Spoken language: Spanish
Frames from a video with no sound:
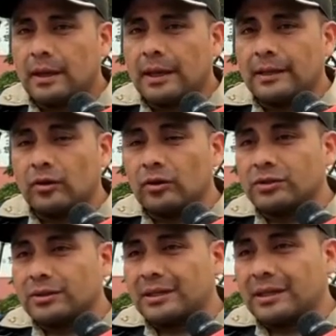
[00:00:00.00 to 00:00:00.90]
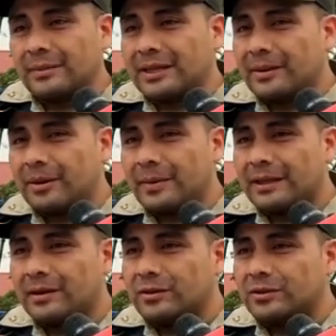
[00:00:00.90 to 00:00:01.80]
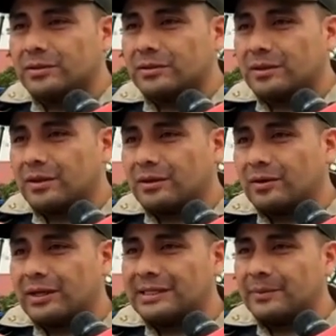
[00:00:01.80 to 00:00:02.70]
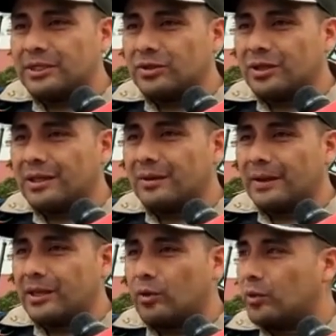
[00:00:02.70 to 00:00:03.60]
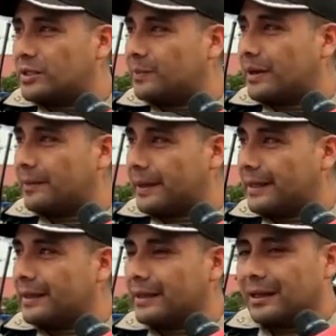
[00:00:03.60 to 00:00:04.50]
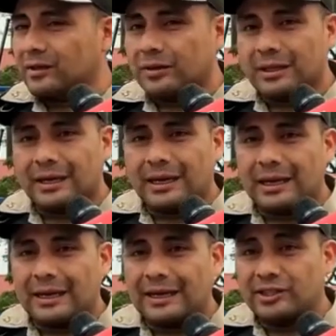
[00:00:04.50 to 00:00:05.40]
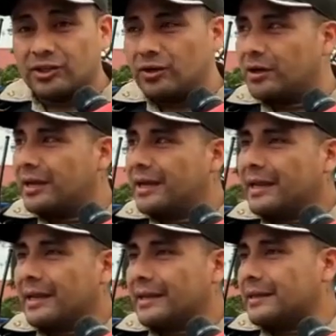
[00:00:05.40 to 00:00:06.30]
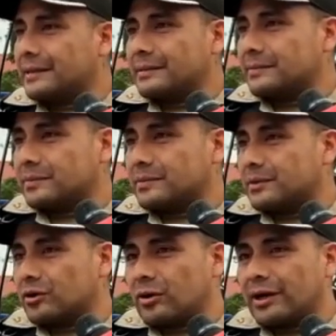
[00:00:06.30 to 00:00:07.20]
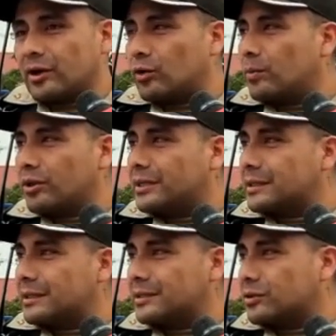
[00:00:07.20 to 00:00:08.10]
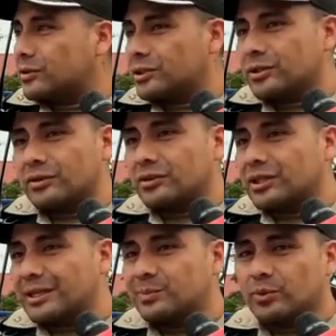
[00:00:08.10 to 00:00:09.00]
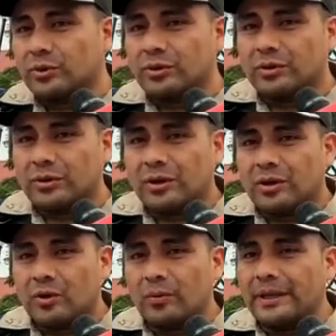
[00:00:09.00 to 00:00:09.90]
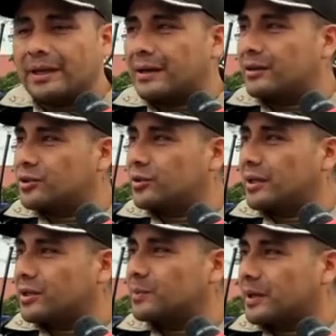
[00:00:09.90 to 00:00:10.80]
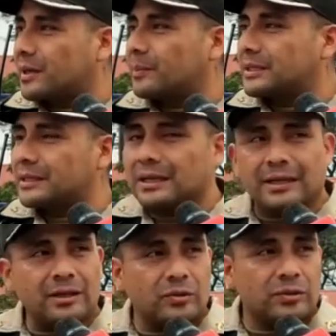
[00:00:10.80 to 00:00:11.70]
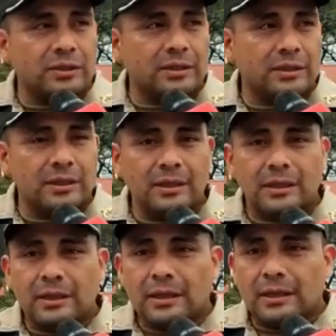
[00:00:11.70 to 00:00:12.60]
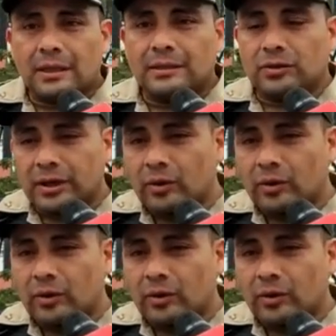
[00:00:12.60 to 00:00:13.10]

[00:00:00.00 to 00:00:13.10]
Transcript: Eh, no, lamentablemente lo que se menciona del vehículo Spar verde, al notar la, acción, eh, cogen rumbo de, desconocido y no se les pudo ubicar a los ciudadanos para que presenten la denuncia. Son ecuatorianos. Son